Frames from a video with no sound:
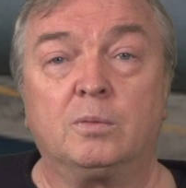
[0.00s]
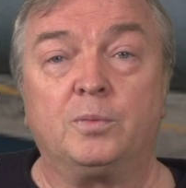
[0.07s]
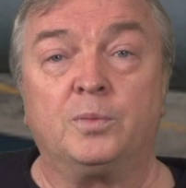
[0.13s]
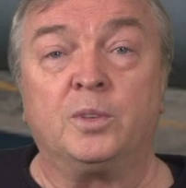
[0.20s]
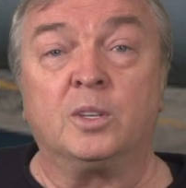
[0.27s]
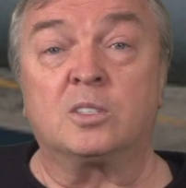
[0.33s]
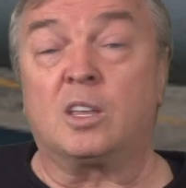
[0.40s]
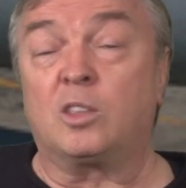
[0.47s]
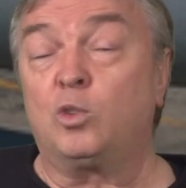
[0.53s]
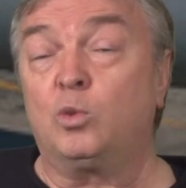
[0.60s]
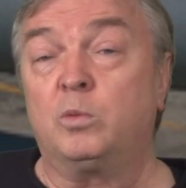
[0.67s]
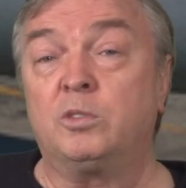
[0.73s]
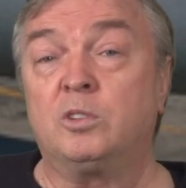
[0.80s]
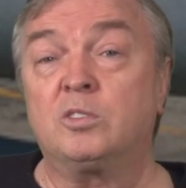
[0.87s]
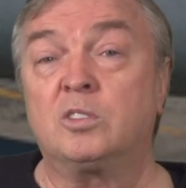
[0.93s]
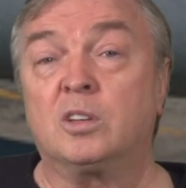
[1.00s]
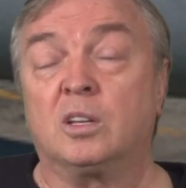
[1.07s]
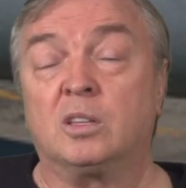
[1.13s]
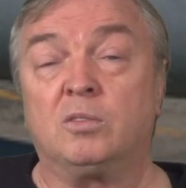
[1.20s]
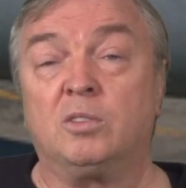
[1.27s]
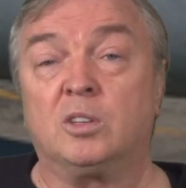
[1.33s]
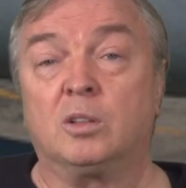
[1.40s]
Не задумываясь,
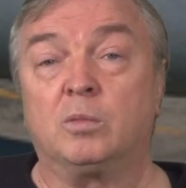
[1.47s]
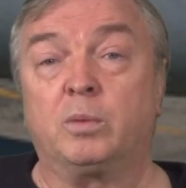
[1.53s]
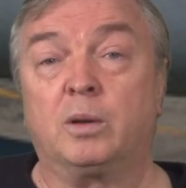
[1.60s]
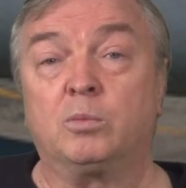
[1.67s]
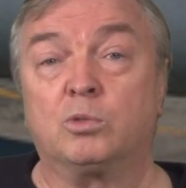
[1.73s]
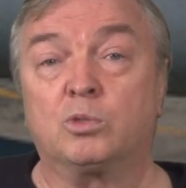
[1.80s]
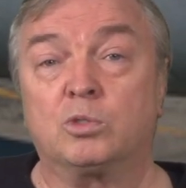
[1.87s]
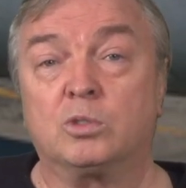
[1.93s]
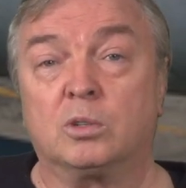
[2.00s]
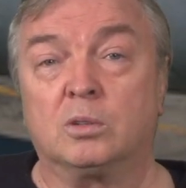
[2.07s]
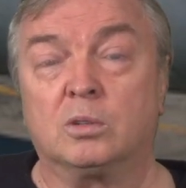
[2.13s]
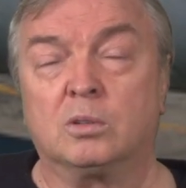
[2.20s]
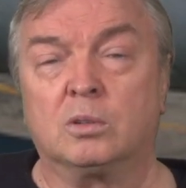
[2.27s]
ответил помощник.